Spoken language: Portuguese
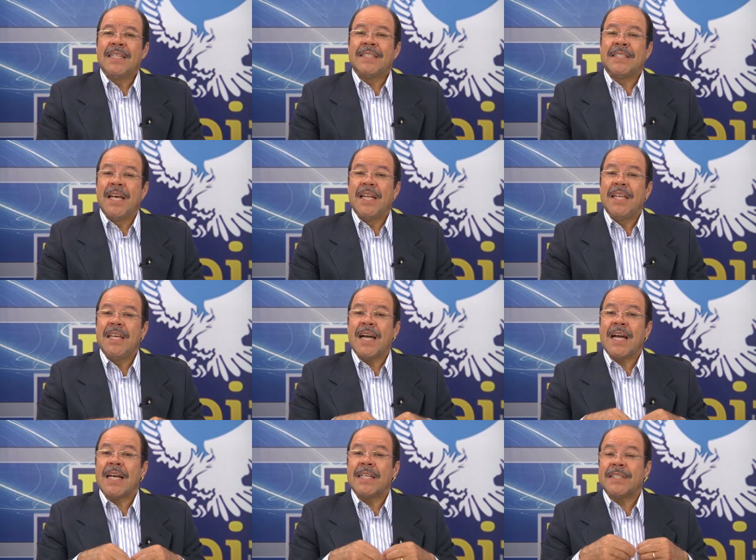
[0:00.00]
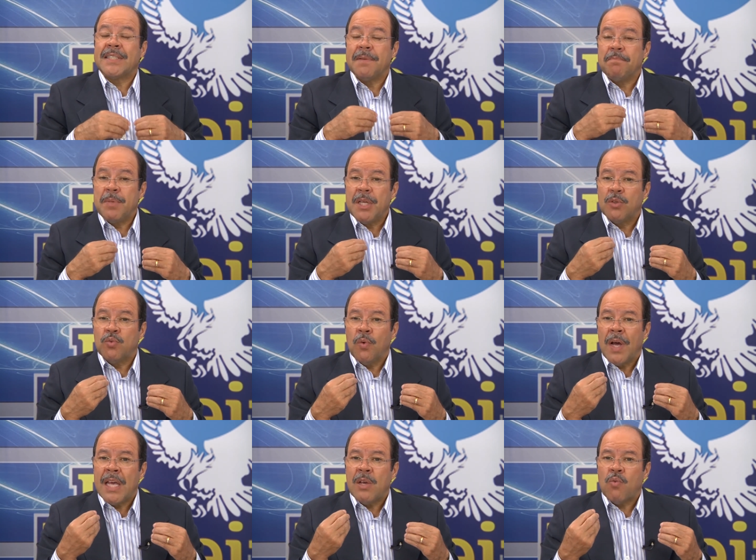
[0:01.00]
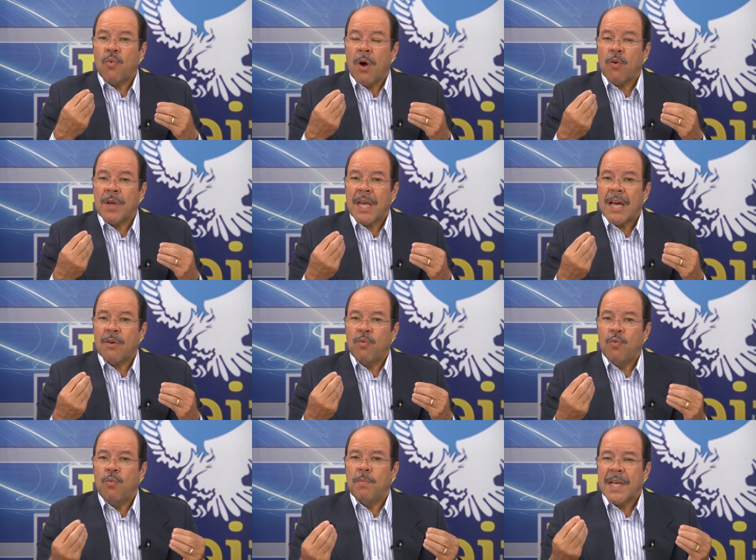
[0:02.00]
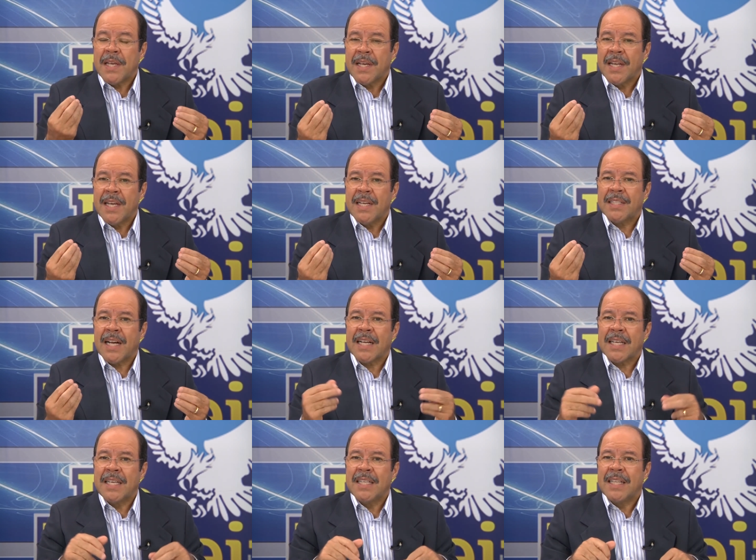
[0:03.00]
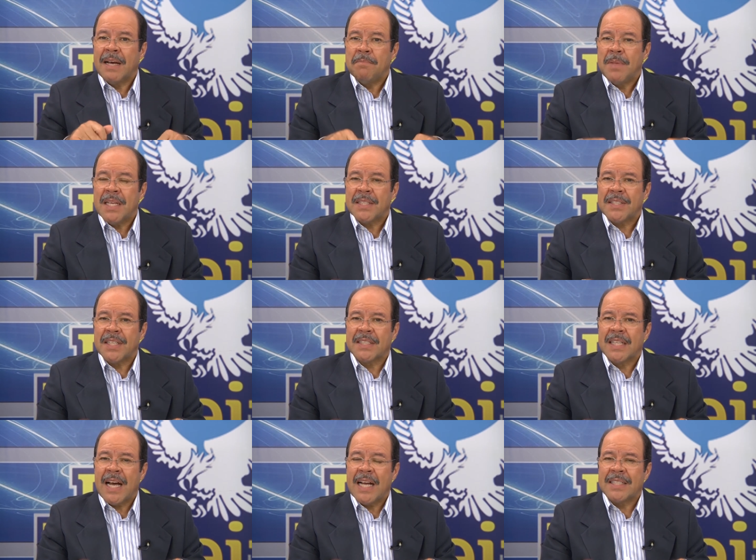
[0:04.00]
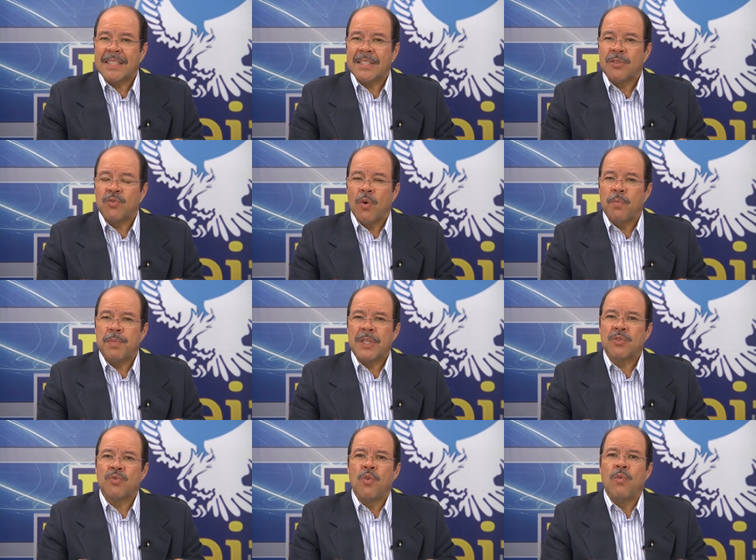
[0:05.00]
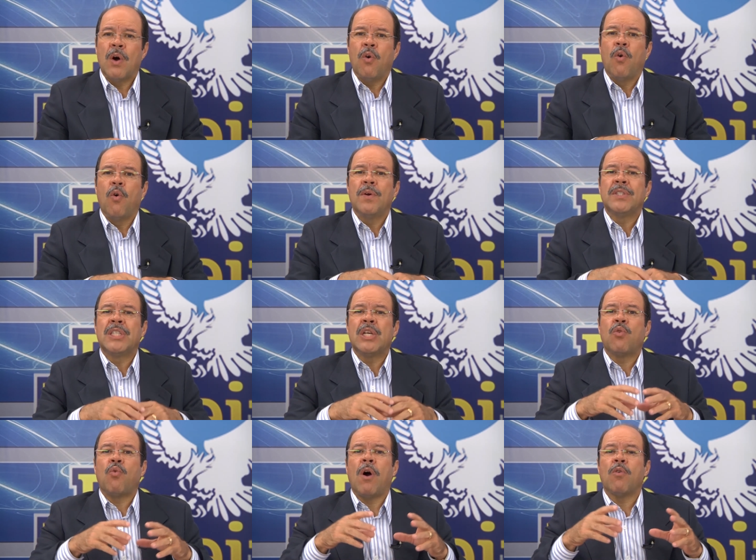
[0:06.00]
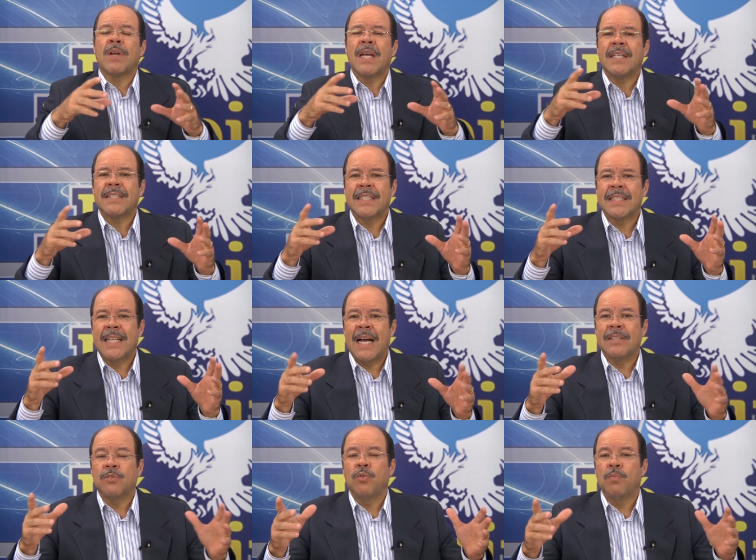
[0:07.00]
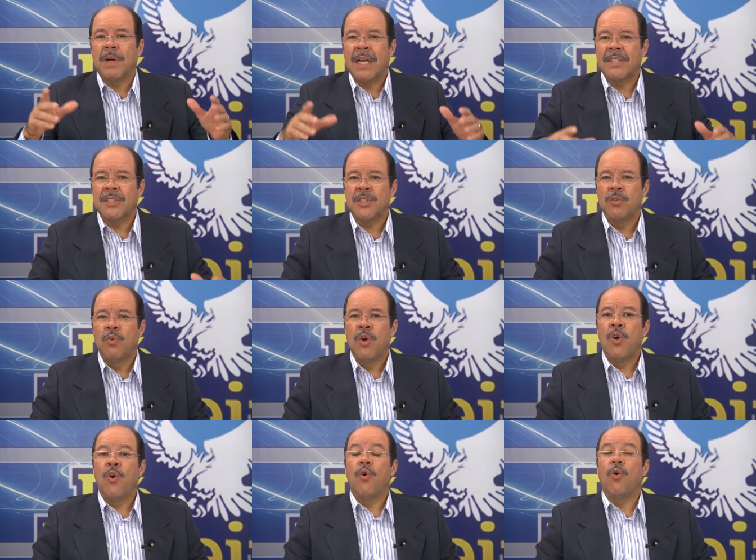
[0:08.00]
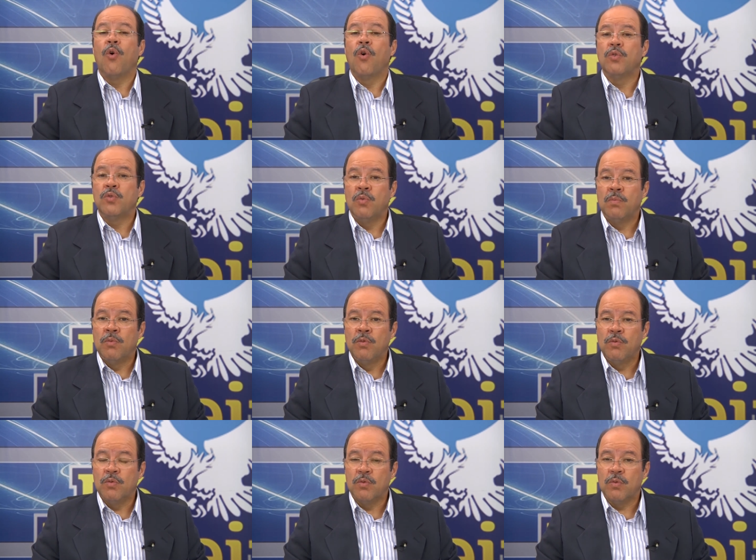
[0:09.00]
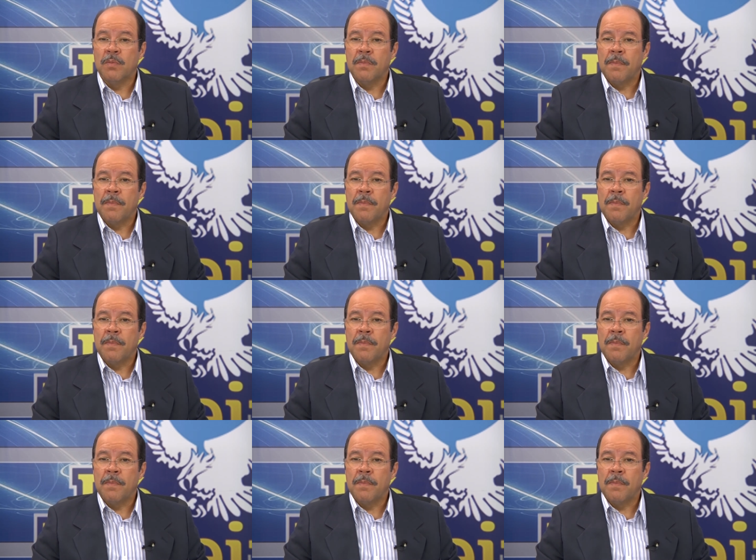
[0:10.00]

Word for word: seria recebido em qualquer uma igreja aqui da minha cidade, em João Pessoa, ou de qualquer cidade do Brasil ou do mundo?